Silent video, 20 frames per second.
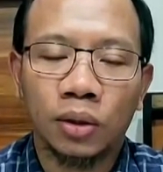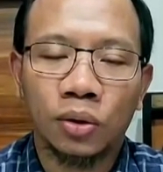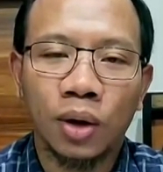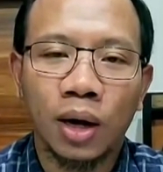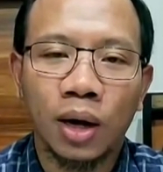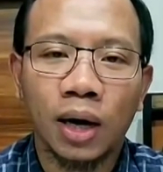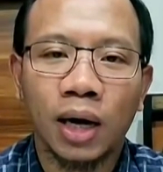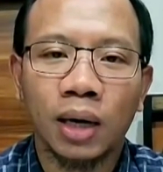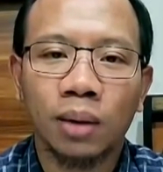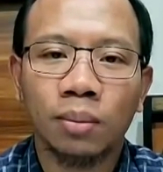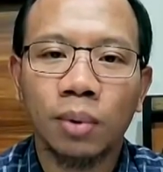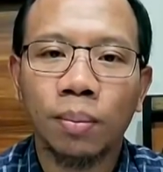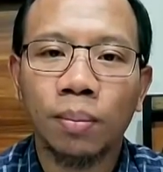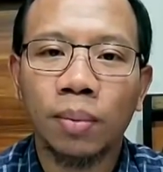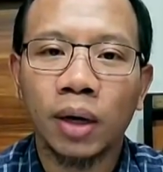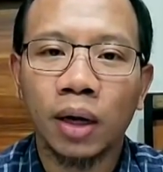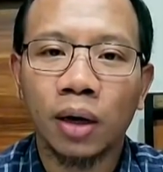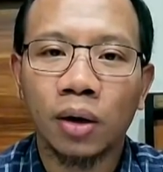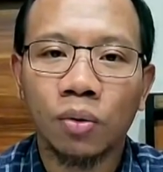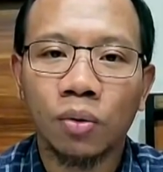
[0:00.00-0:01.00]
Itu akan
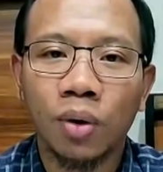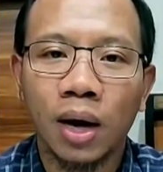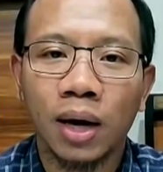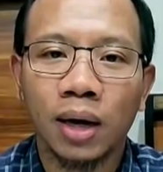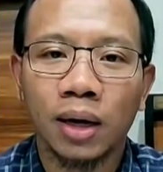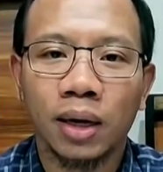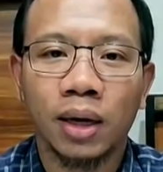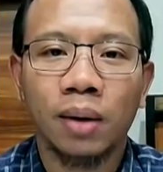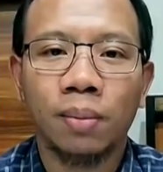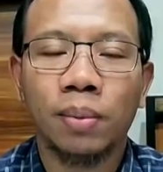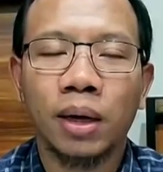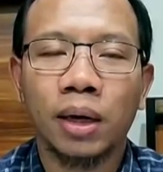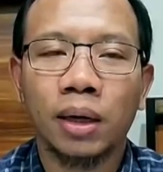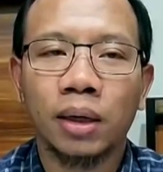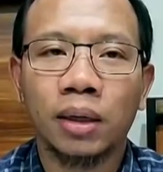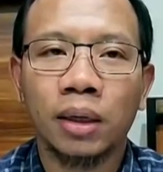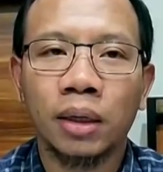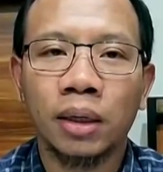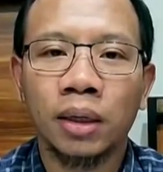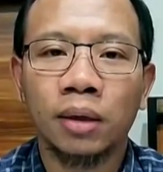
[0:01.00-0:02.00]
memberi ruang ya
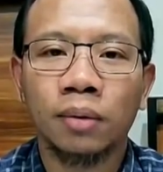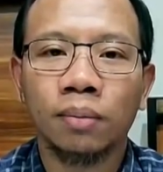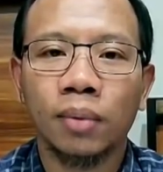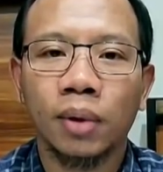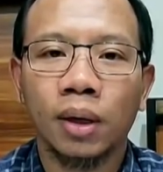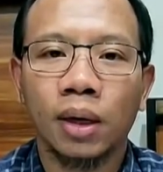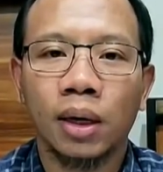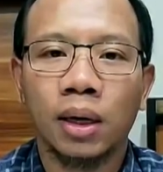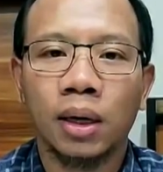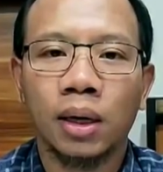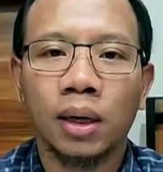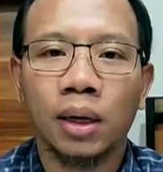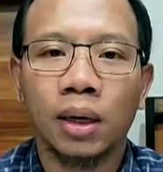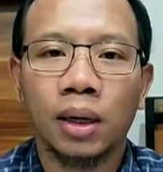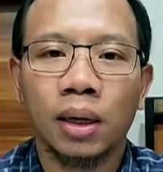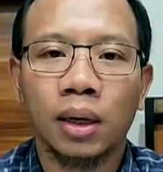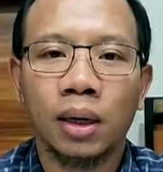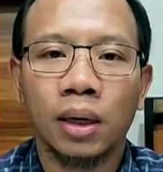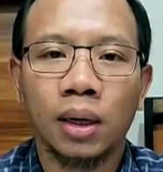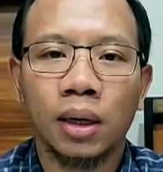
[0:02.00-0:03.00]
bagi
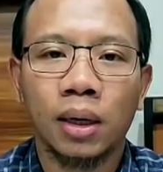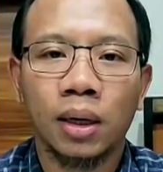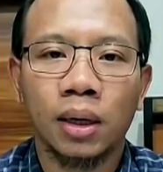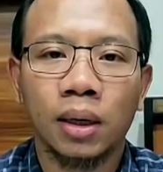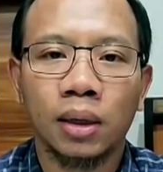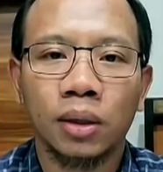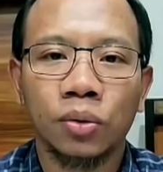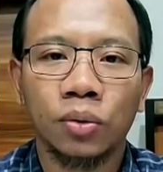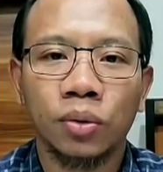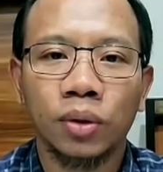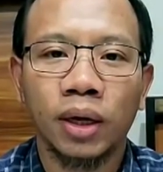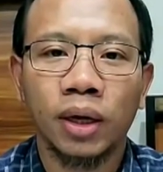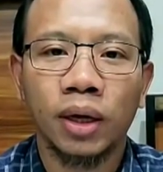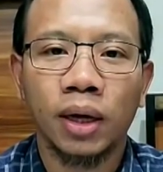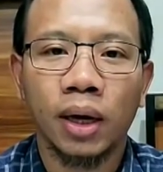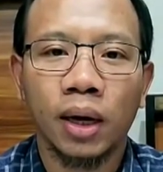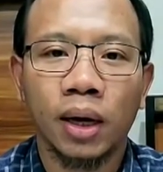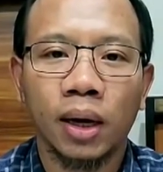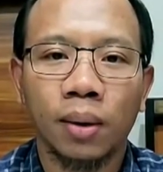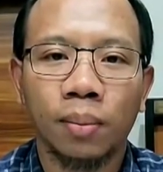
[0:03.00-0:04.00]
uh,
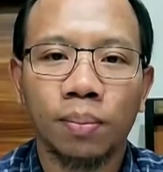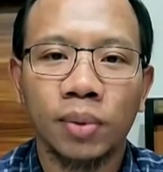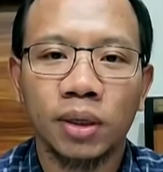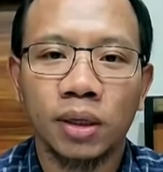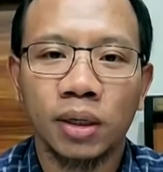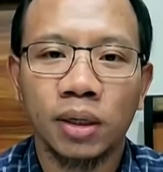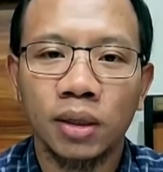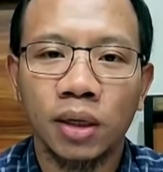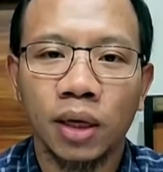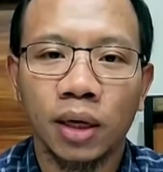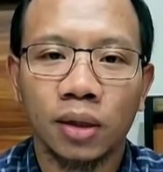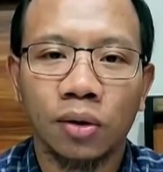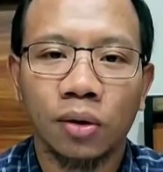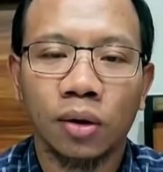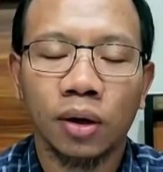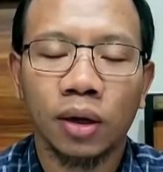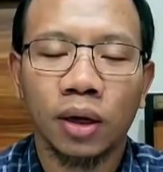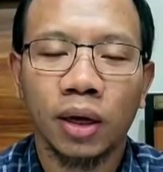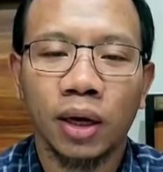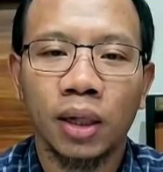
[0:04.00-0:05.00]
dunia bisnis
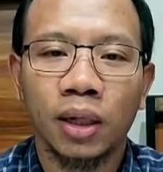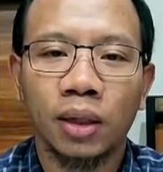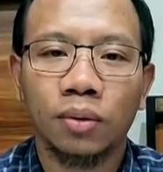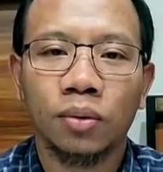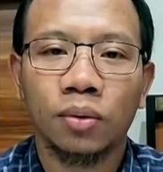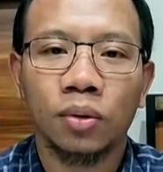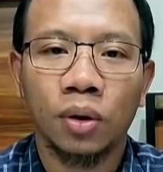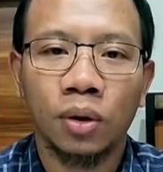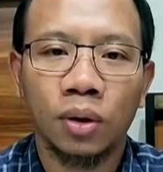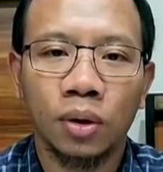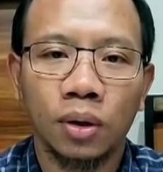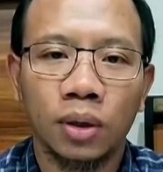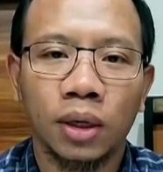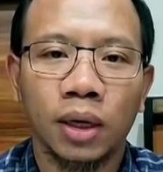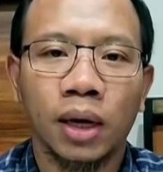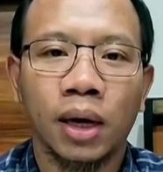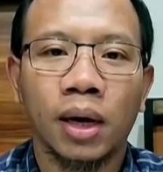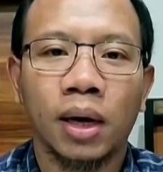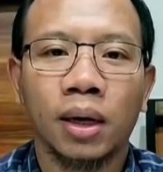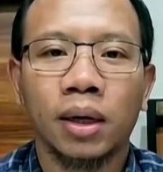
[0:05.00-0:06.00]
sektor real untuk
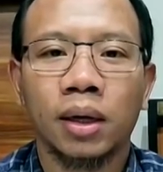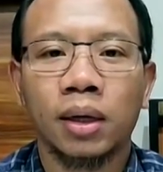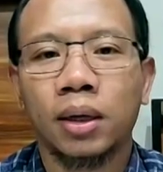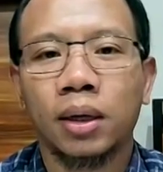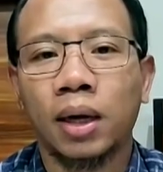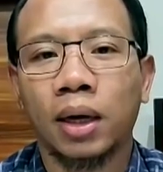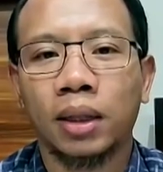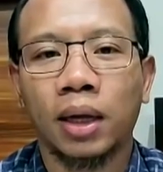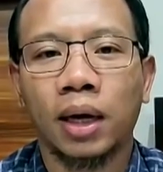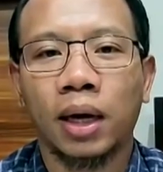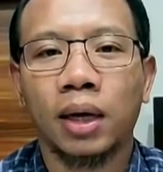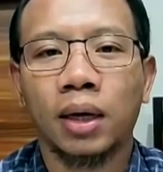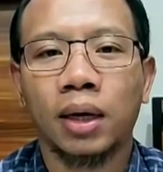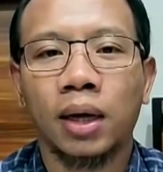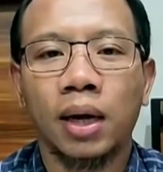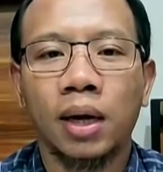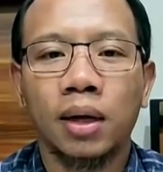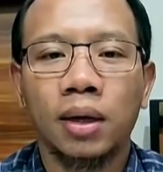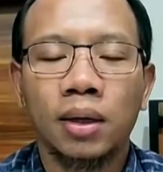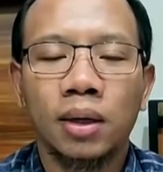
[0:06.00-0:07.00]
ya
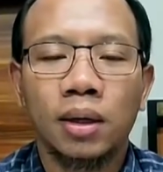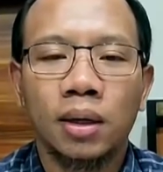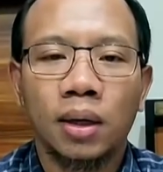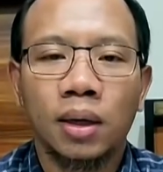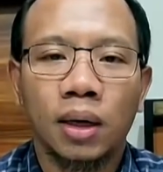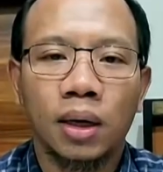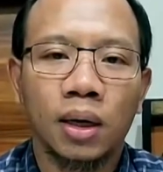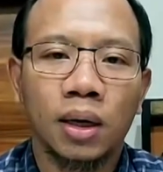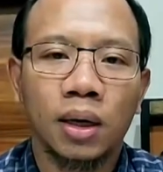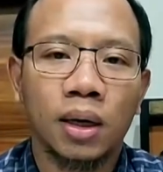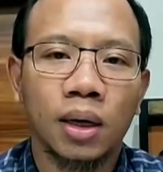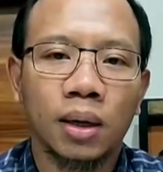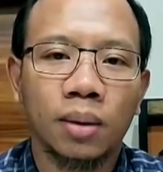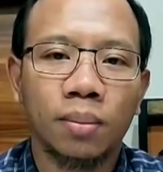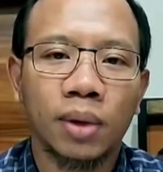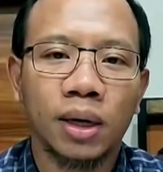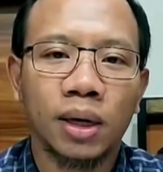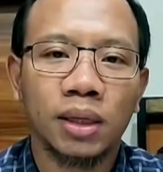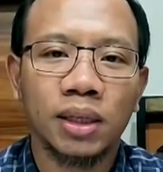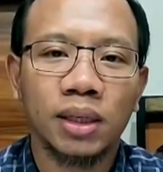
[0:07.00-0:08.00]
katakanlah
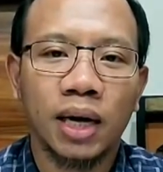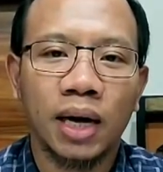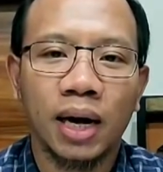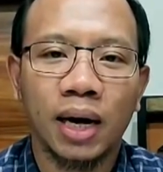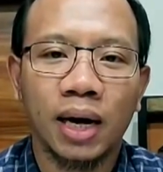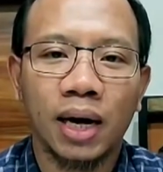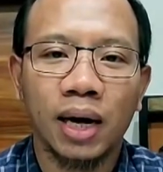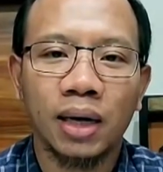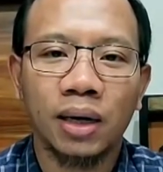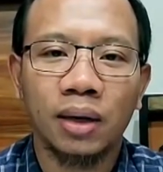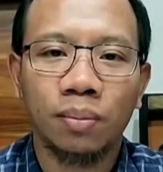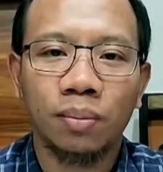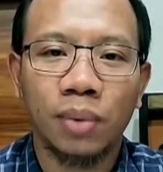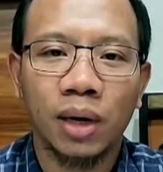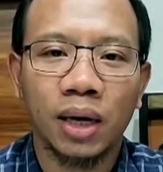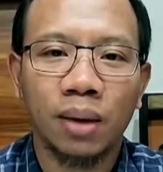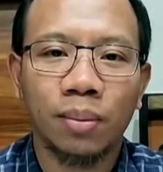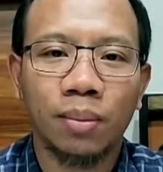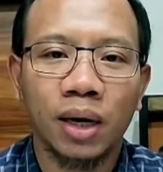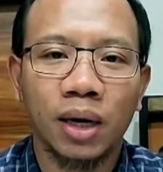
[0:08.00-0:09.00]
uh, merencanakan
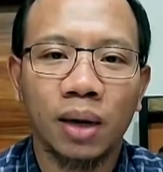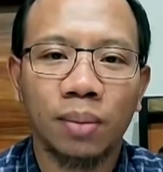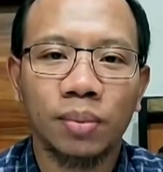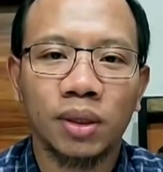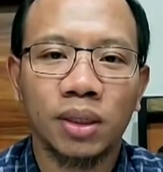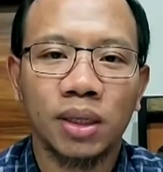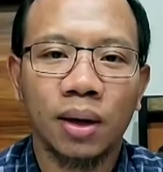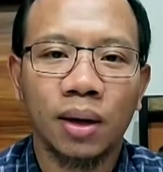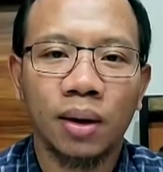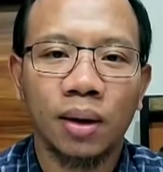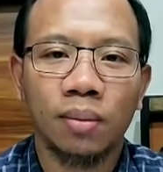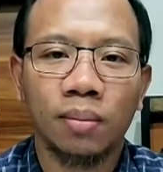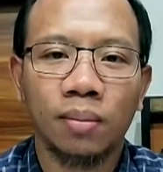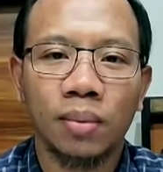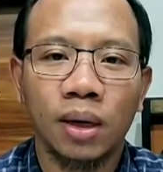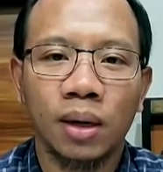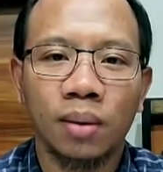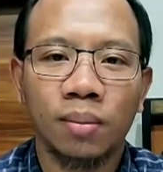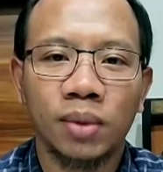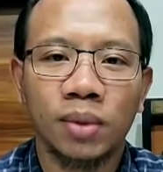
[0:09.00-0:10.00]
bagaimana bisa uh,